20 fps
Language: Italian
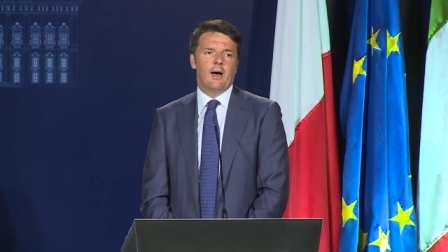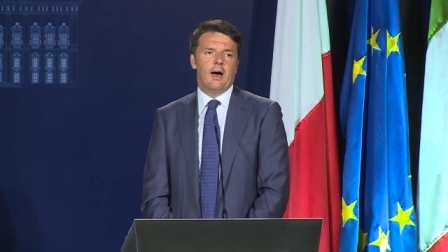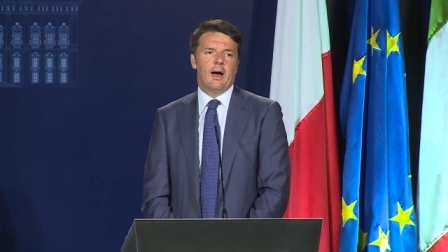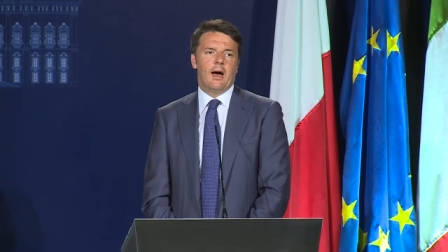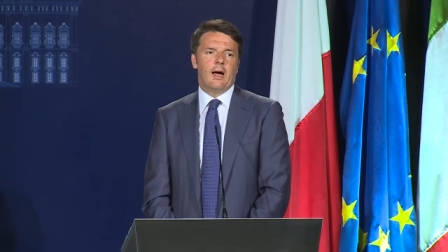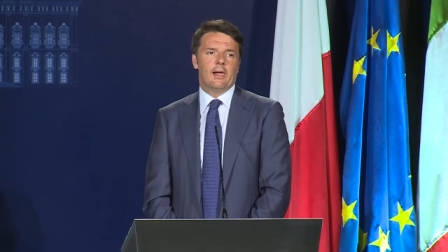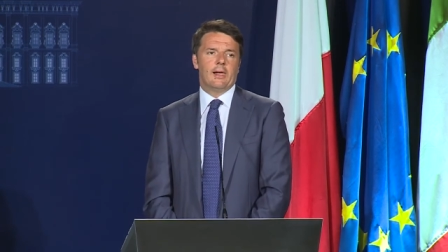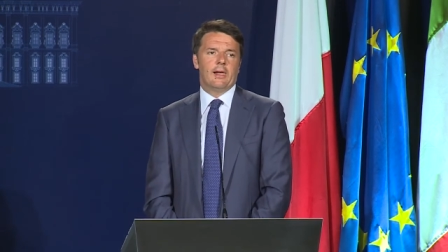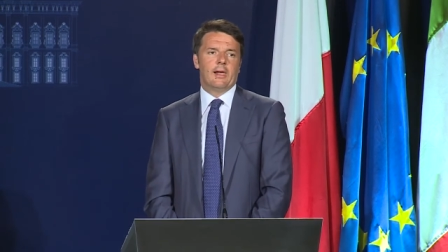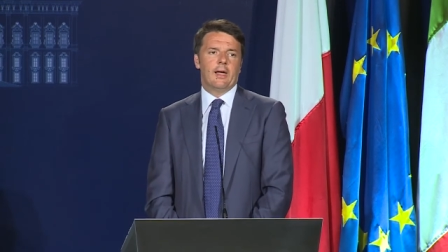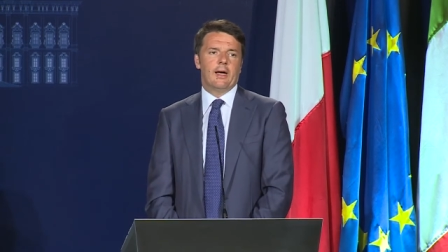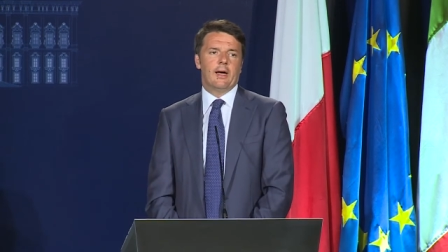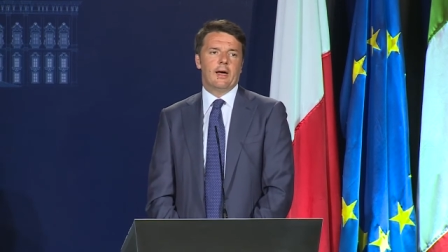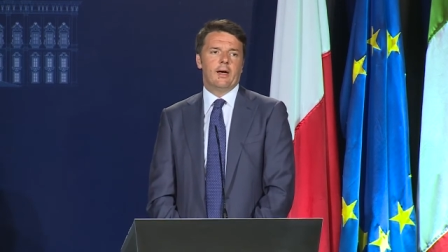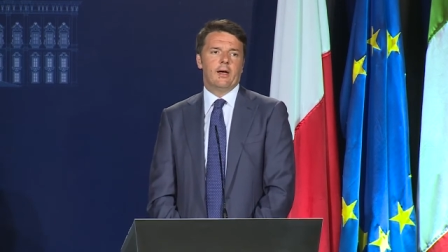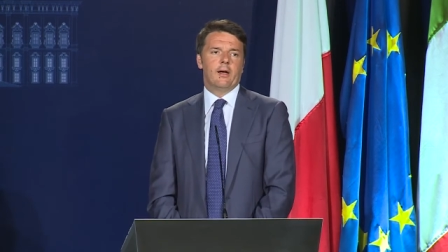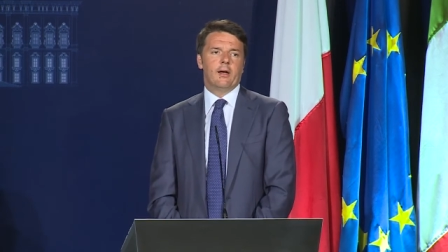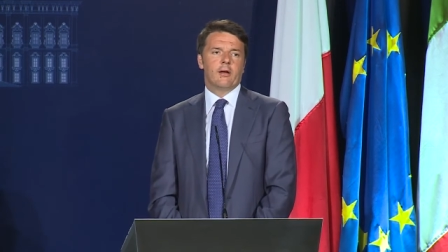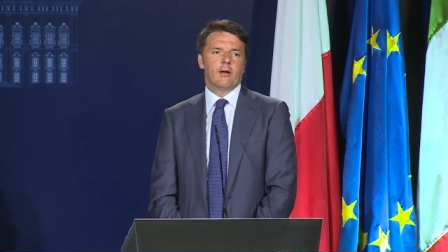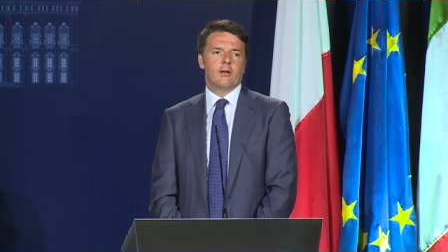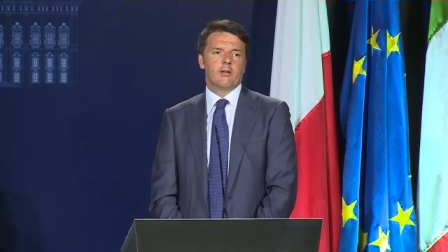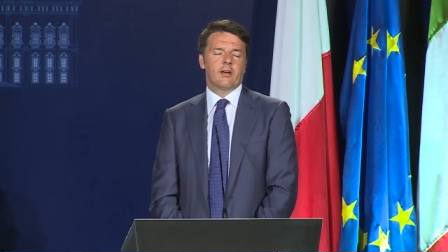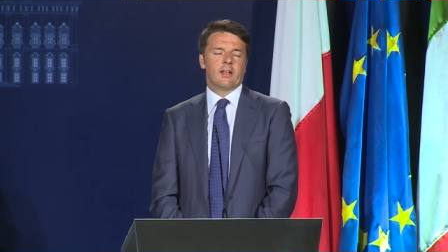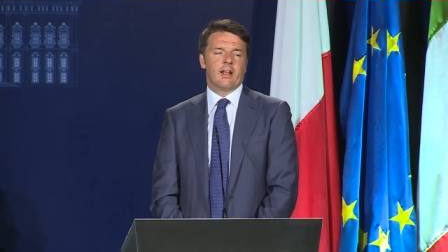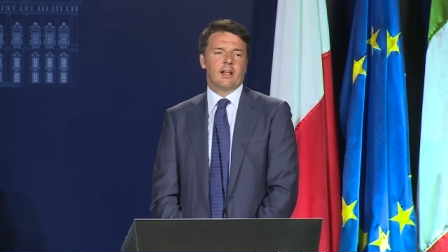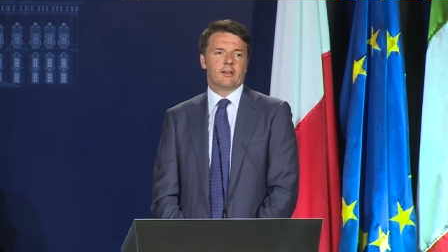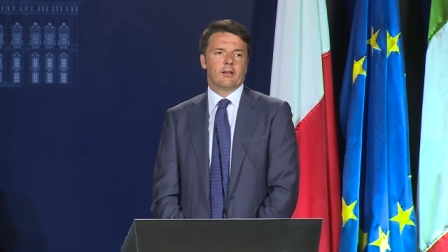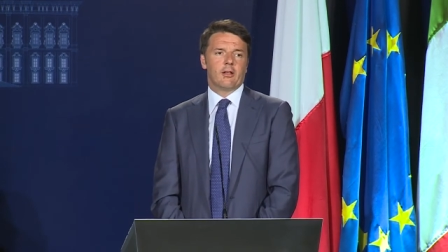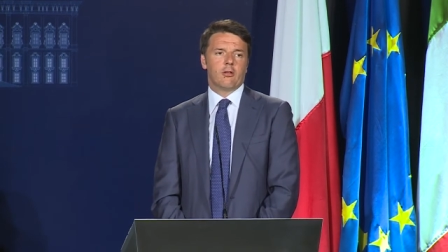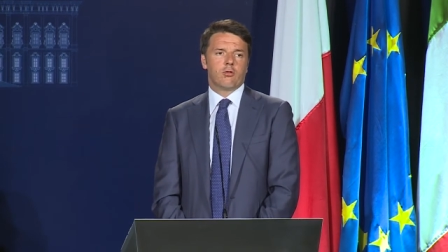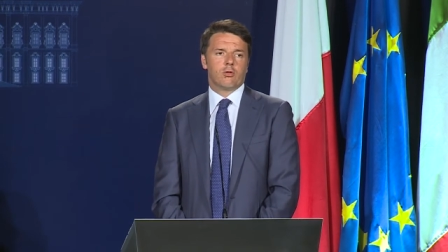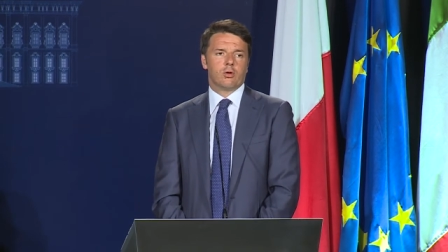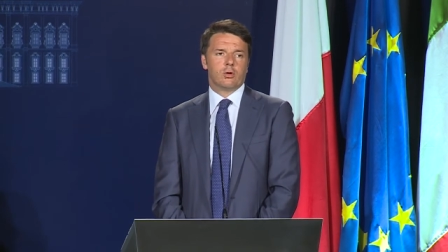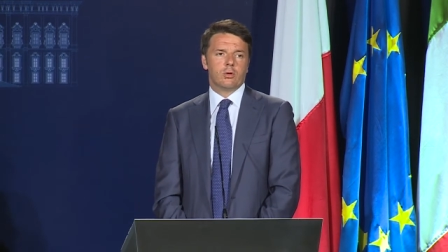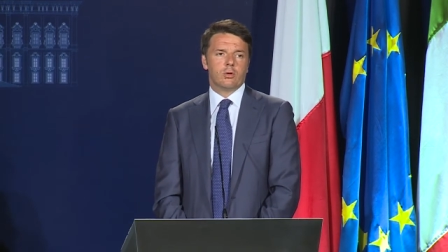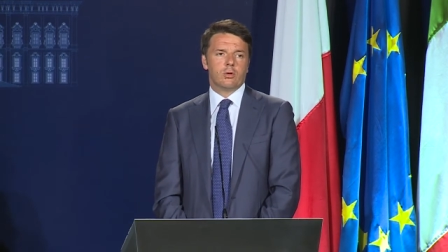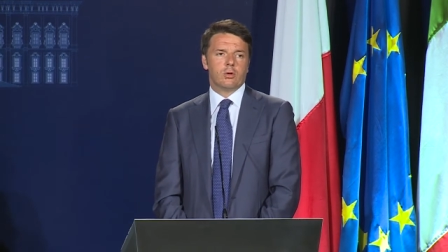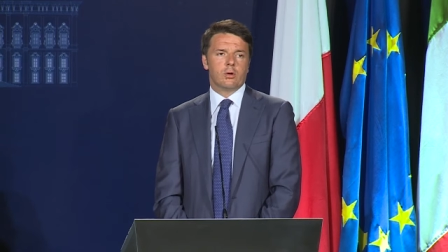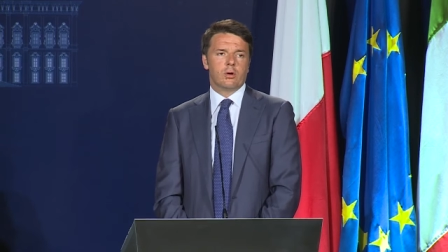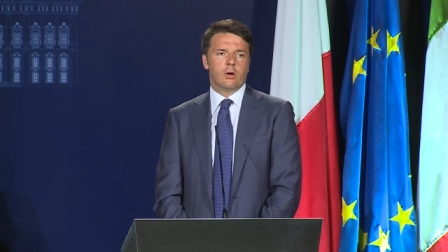al grande
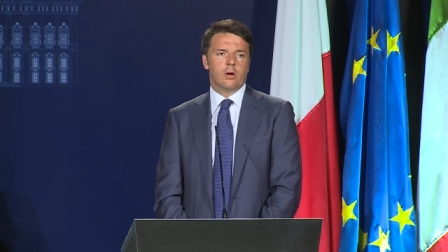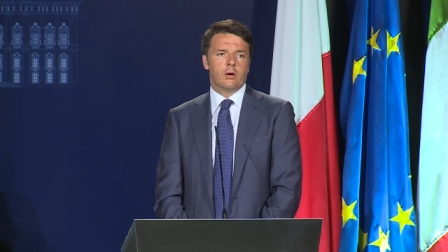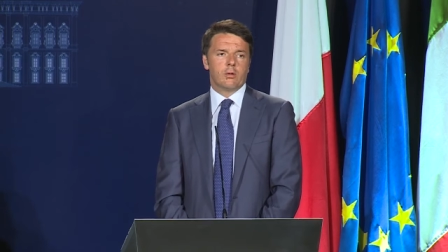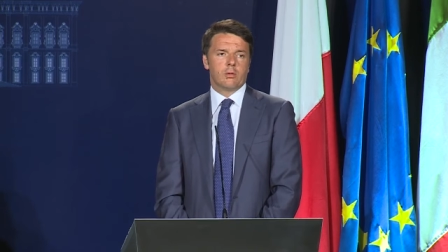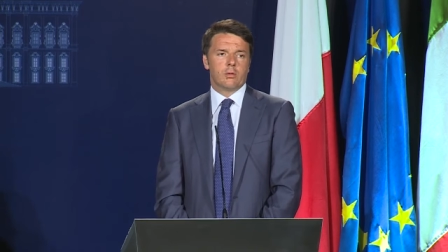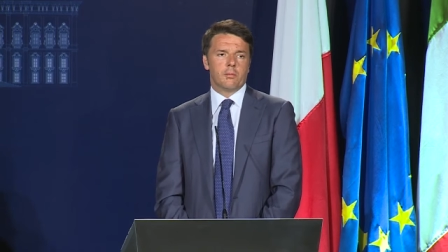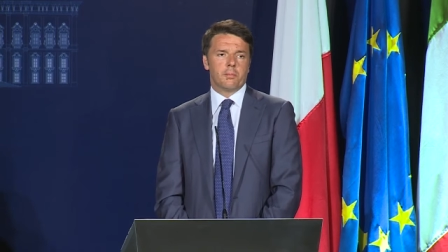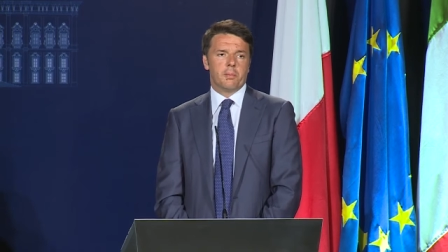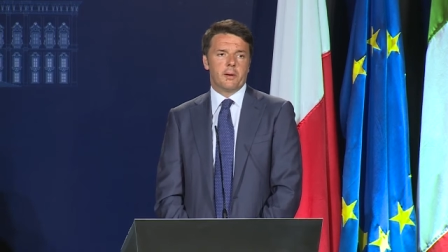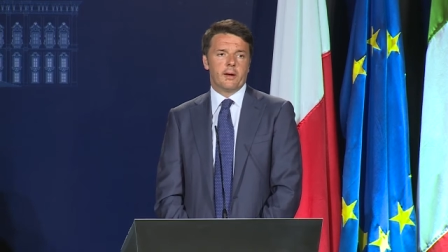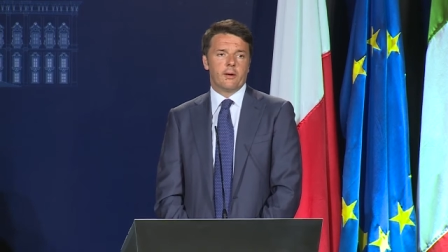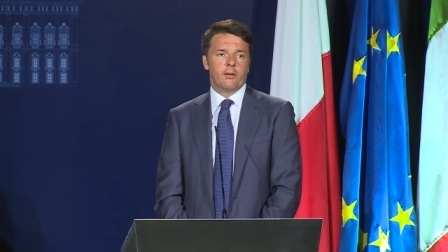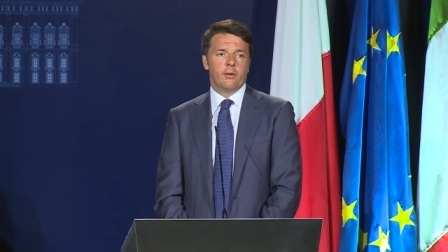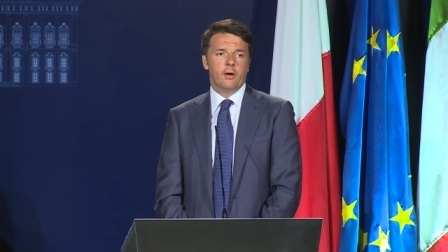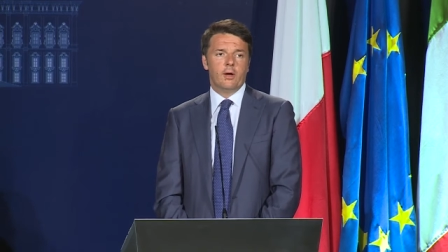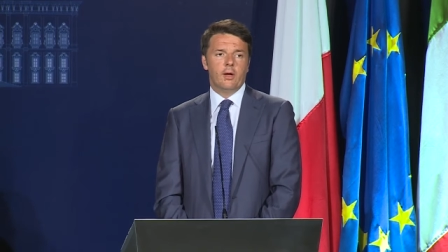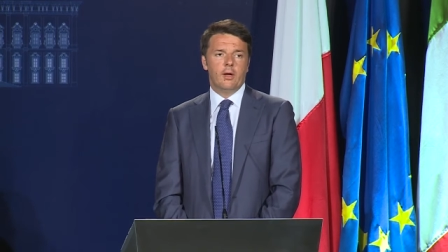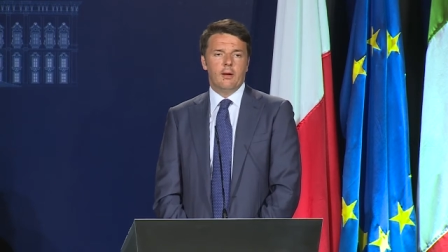sogno europeo.